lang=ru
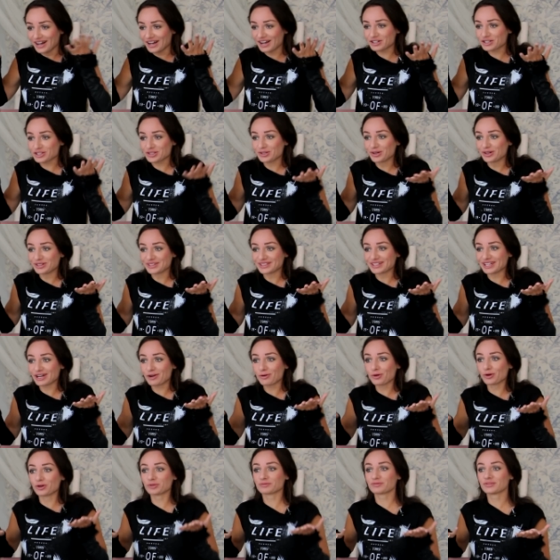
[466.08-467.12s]
Что это
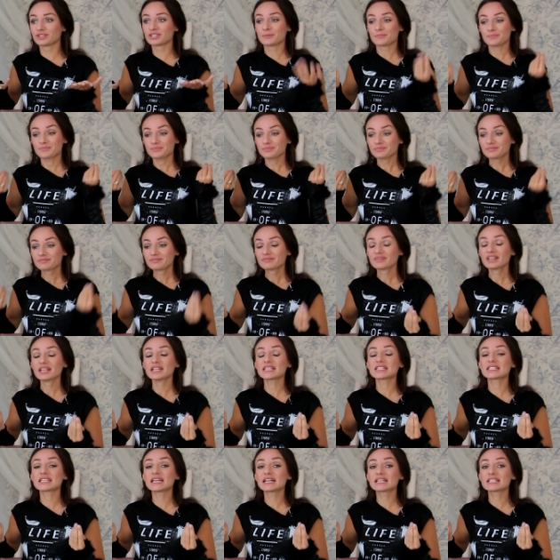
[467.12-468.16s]
такое? Ведь
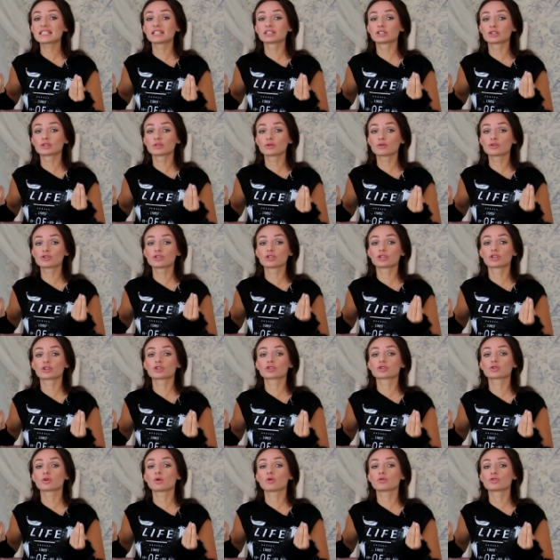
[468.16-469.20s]
Секс – это то, через
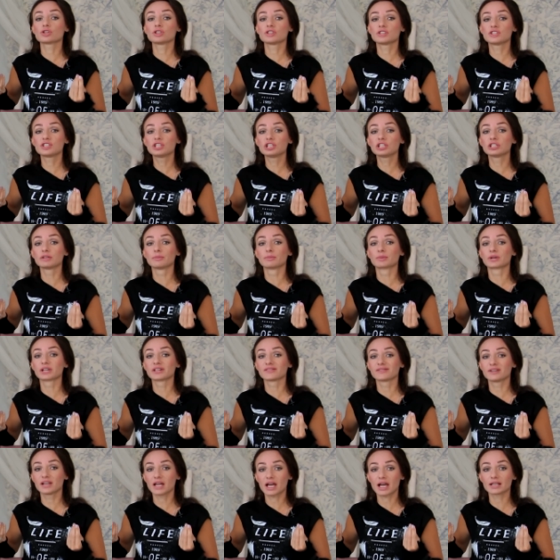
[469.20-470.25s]
что очень сильно
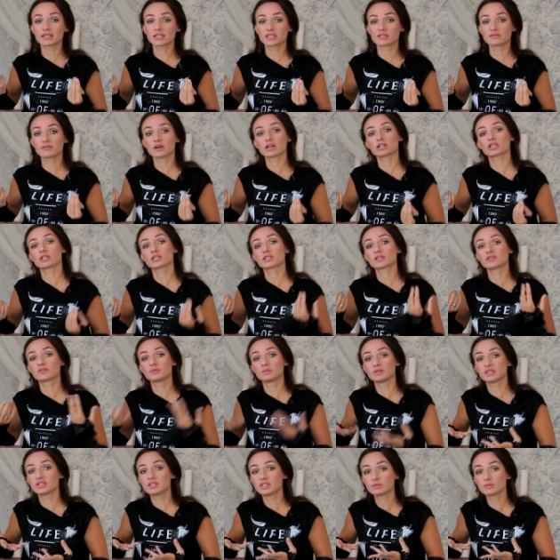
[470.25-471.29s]
проявляется ваша
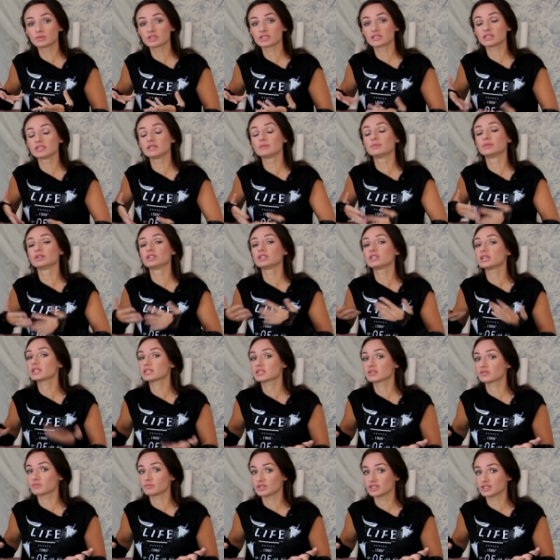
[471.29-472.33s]
совместимость либо
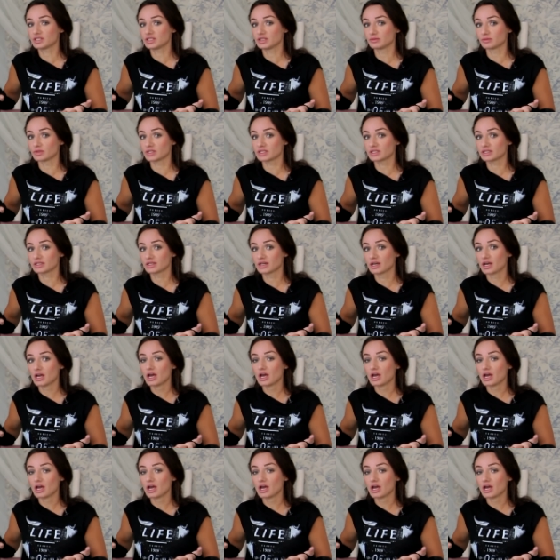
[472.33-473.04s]
несовместимость.